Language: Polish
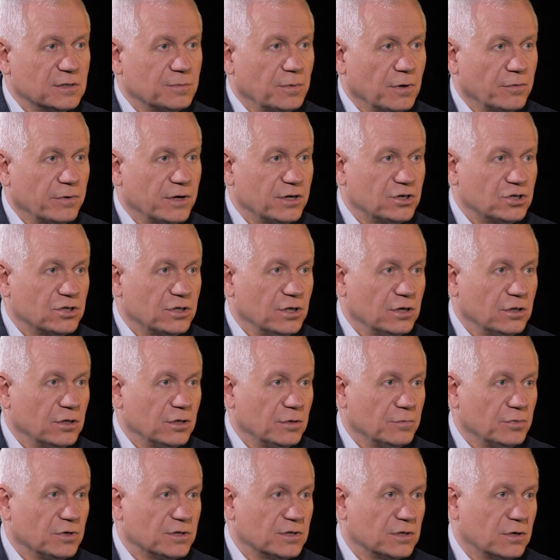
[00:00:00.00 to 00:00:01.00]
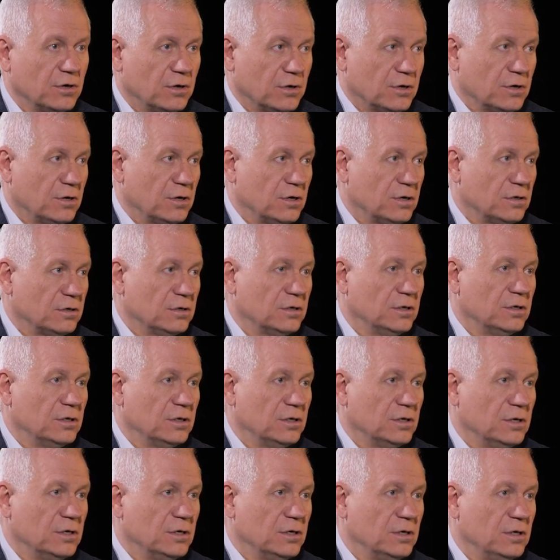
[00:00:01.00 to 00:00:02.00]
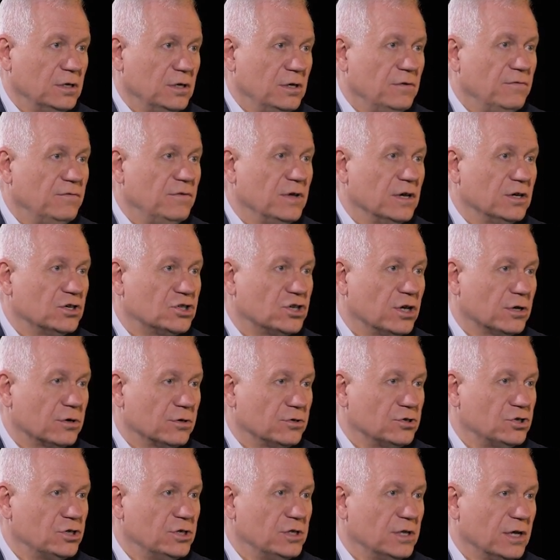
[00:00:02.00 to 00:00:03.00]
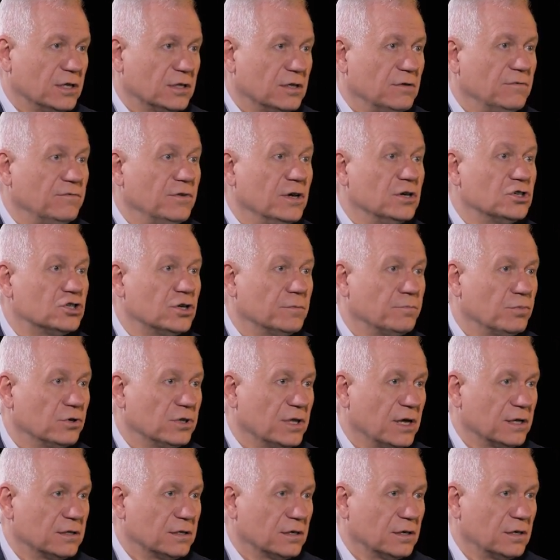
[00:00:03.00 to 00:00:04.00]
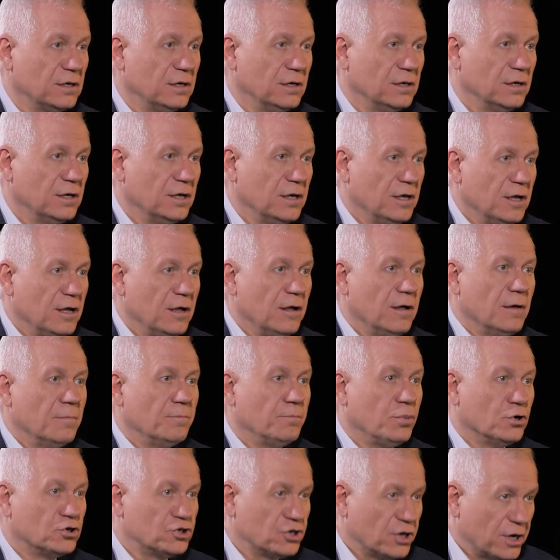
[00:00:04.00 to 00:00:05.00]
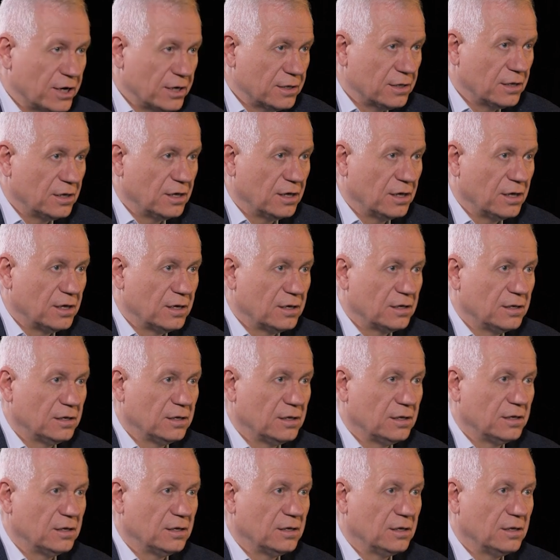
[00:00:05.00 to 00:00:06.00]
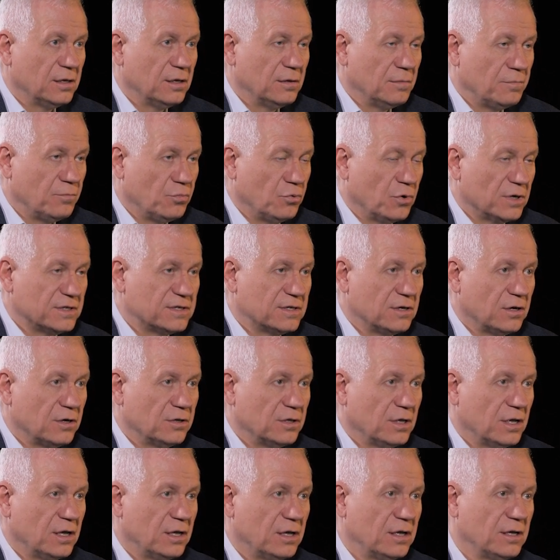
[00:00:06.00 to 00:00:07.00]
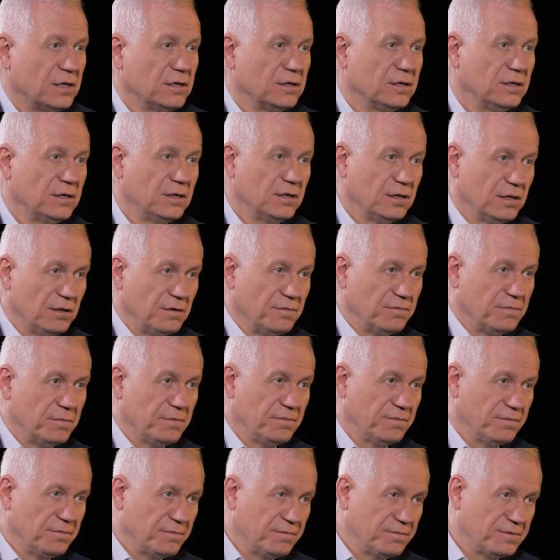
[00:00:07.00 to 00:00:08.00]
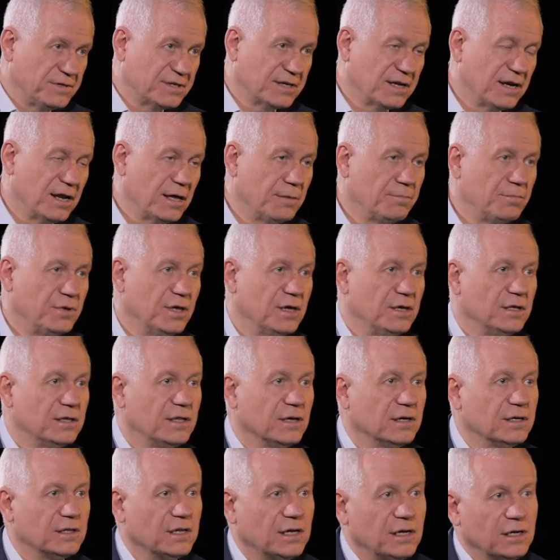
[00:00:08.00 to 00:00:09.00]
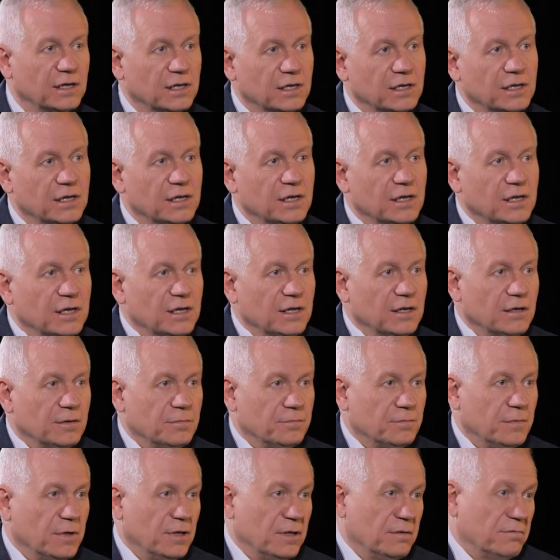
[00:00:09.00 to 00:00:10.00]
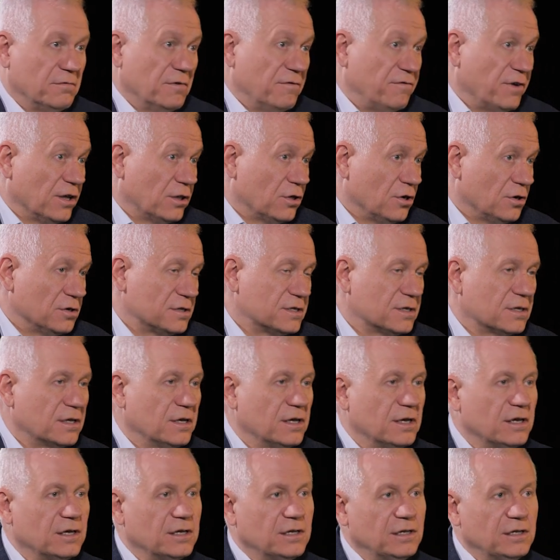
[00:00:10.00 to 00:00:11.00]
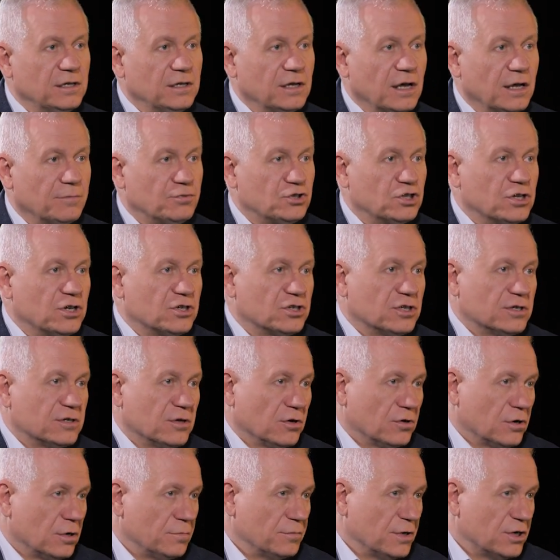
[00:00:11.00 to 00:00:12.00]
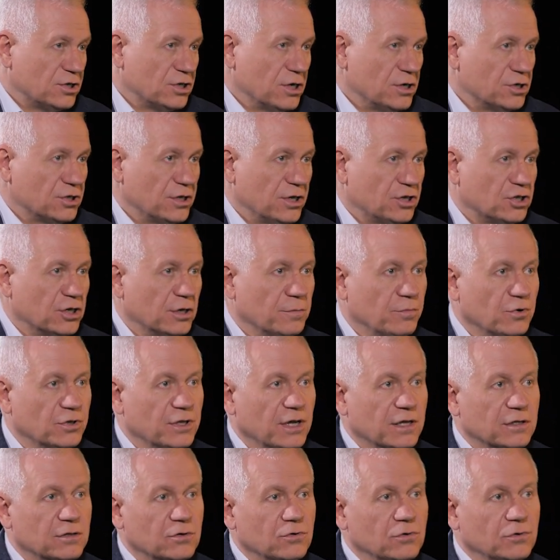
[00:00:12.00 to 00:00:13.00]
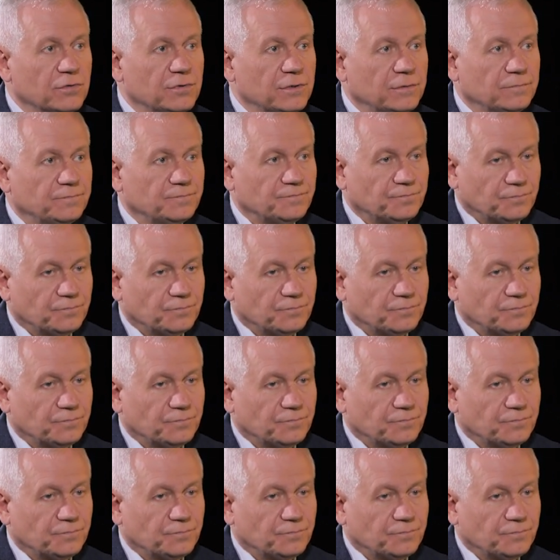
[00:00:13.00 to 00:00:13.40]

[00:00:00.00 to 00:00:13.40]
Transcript: społecznej, no bo skoro y, y, im większa rodzina, tym większe podatki pośrednie y, płacone w sklepie i tak dalej, VAT-owskie, a przecież jest ogromna część naszych podatków,